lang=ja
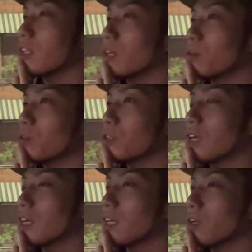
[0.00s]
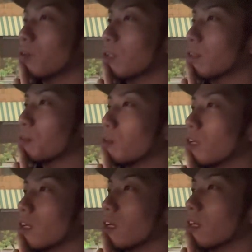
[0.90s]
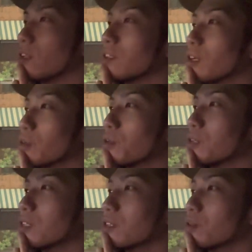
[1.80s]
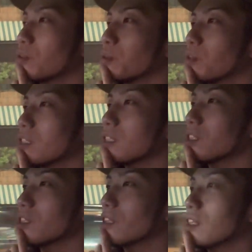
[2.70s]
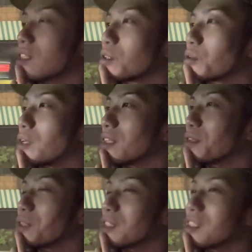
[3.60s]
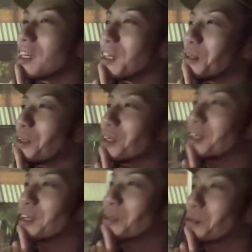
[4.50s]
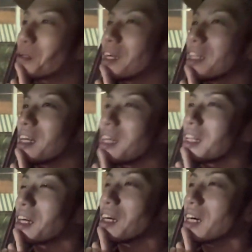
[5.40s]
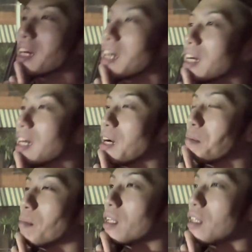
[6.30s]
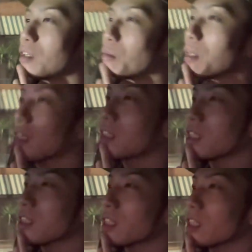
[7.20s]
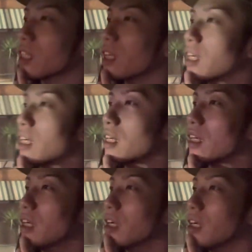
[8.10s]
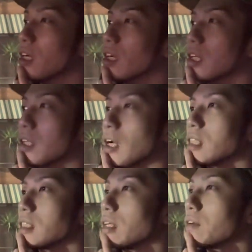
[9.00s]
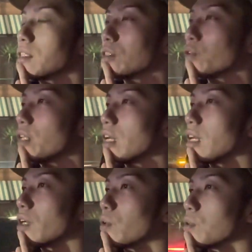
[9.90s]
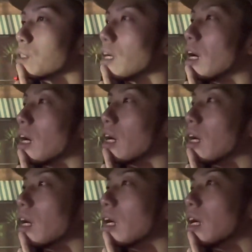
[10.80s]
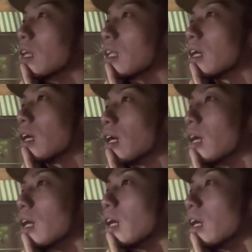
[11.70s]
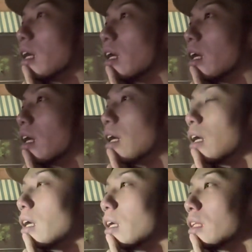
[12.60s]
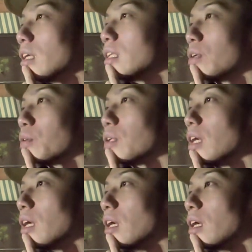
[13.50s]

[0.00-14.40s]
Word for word: ら合流歓迎だよとか言ってもらえるんだけど、はい、とても優しくて誘われて嬉しいんだけど、俺がね、なんか、あんまり飲まなくなっちゃったな。ああ林さんはすごいね、結構さ、なんか、なんだろうな。